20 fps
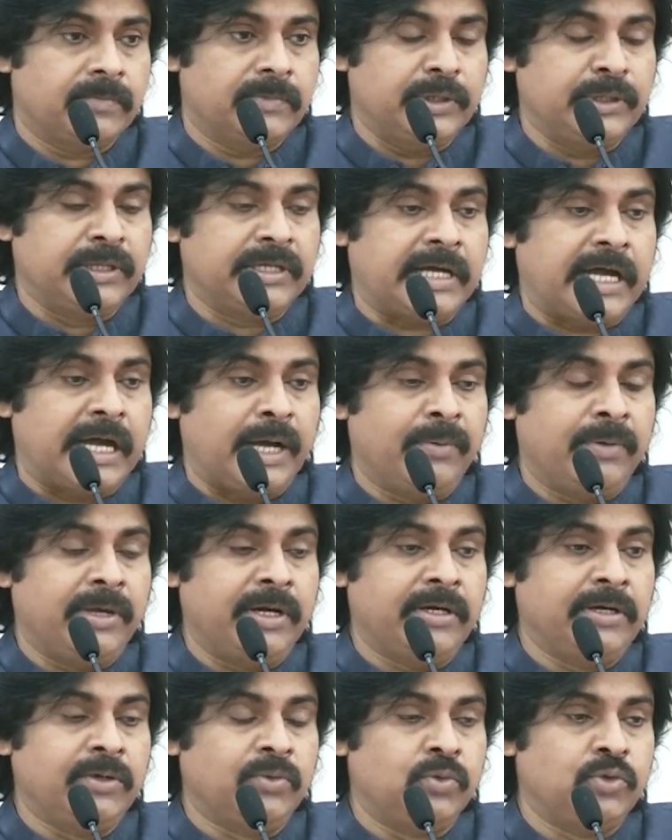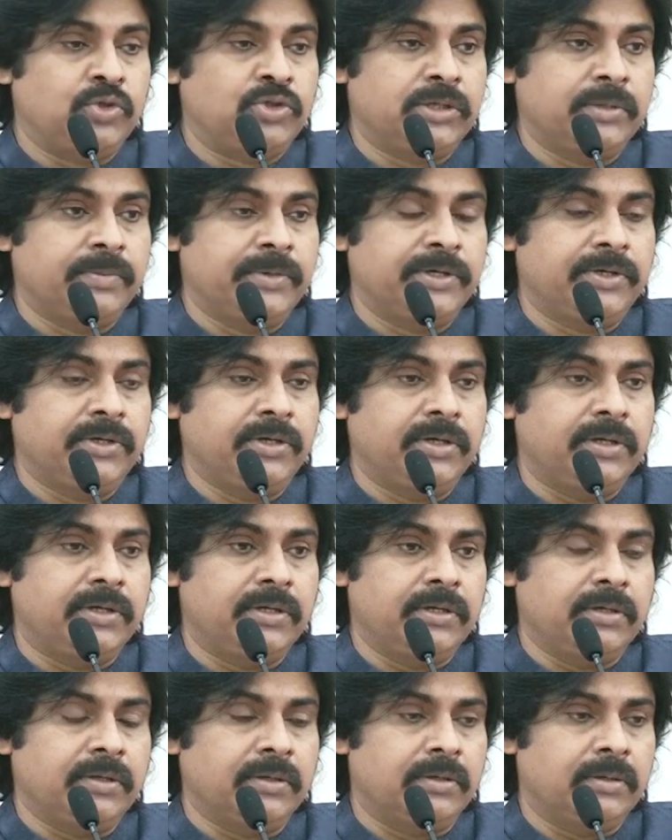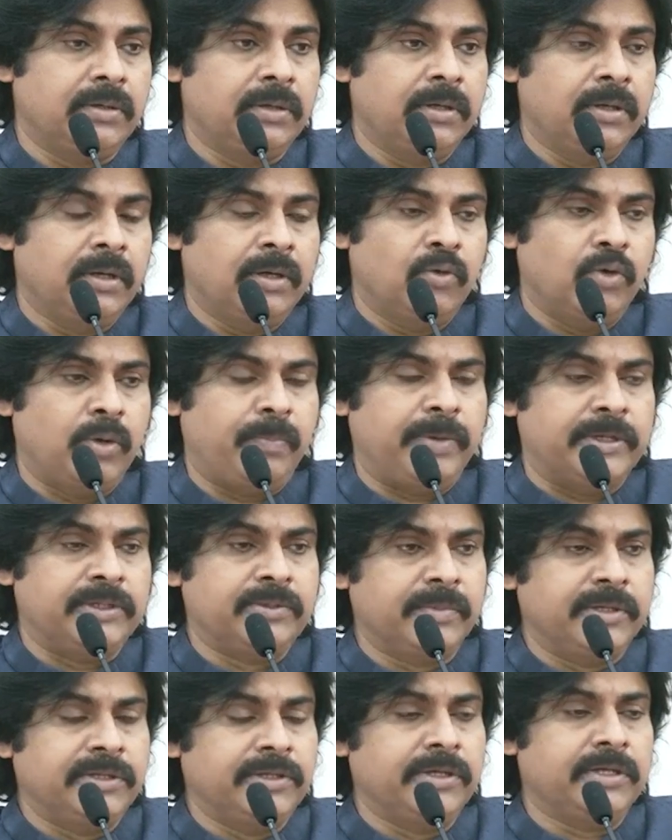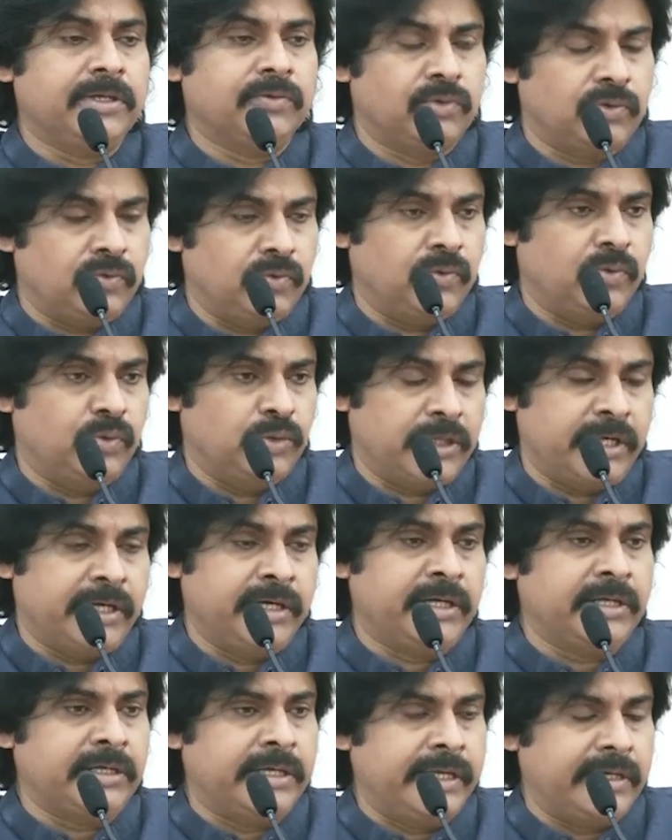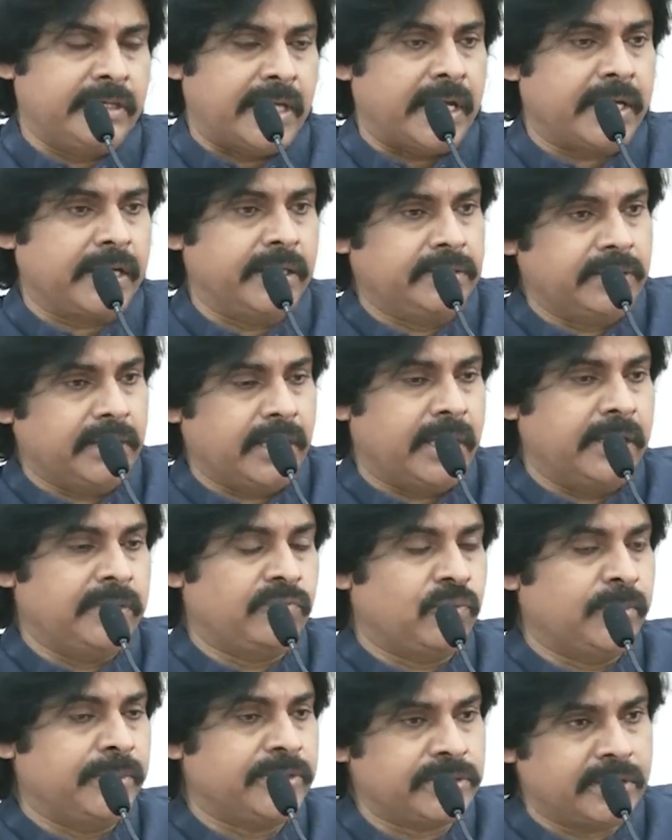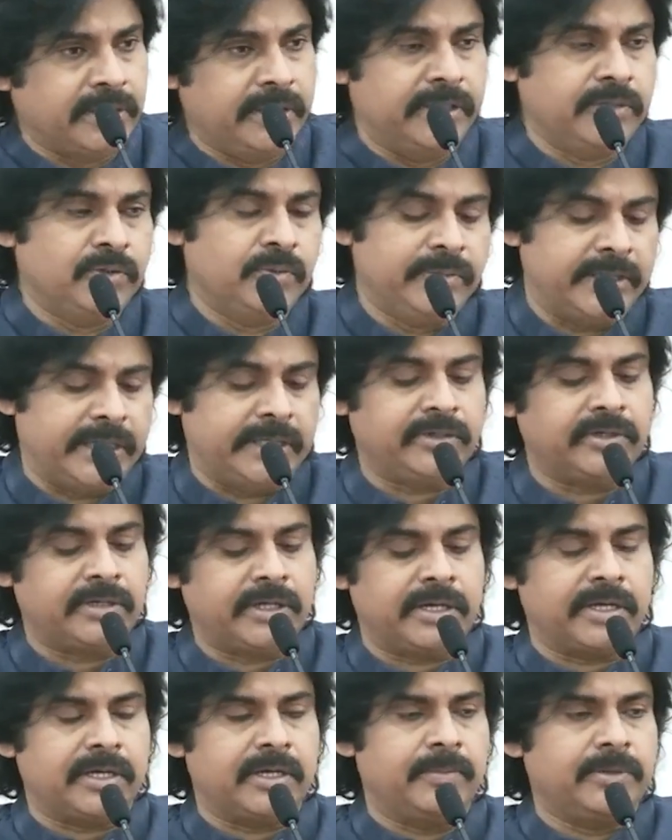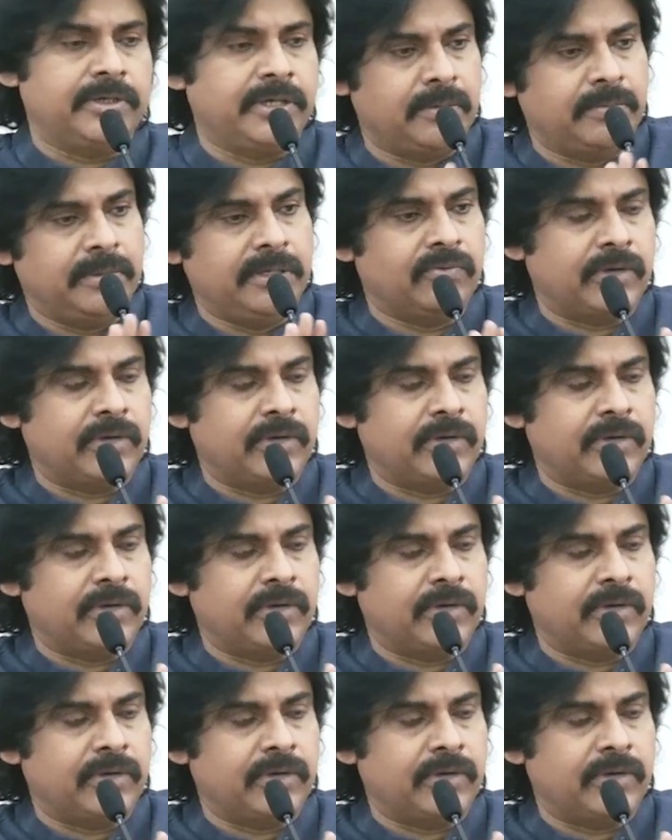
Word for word: ఇది కావాలని కూర్చోబెట్టి ఓ పది మందికి ఉదాహరణకి నేను నాకైతే ఆ ఇన్ఫర్మేషన్ లేదు మీరు అంటున్నారు కాబట్టి నేను మీ